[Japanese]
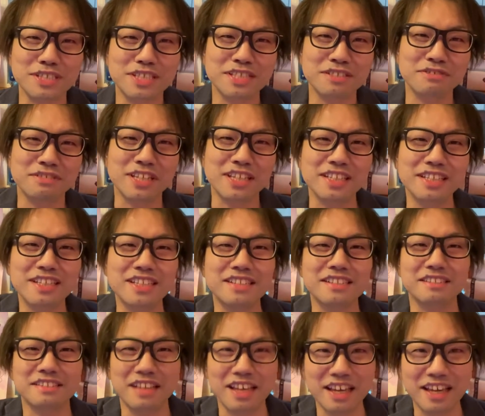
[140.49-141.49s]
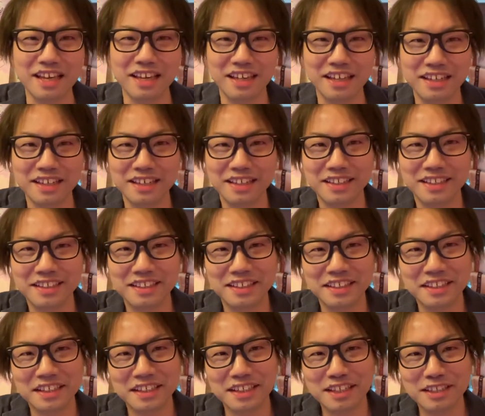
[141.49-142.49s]
しくていいですね。
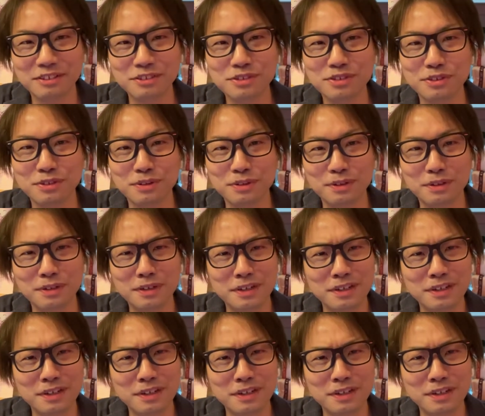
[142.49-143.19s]
彼女、